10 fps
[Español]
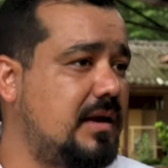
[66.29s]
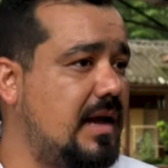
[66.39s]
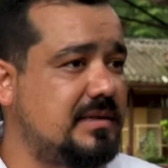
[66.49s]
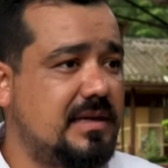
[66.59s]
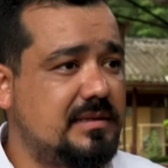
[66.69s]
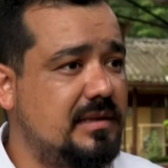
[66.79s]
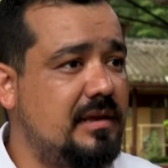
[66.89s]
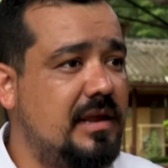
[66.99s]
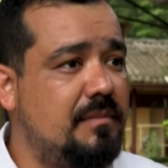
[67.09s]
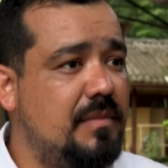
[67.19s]
casas
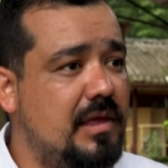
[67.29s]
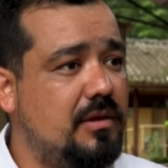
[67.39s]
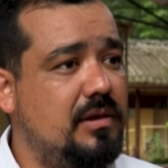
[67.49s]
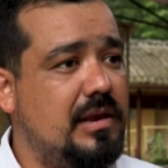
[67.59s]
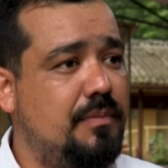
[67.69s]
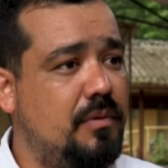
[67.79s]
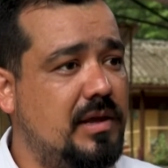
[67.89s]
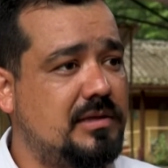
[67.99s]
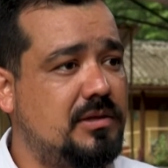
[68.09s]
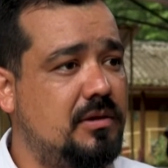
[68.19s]
en el medio de la
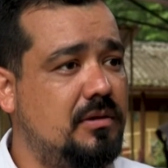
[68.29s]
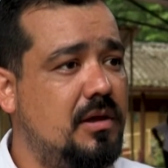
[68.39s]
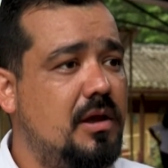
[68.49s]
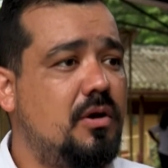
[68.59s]
población,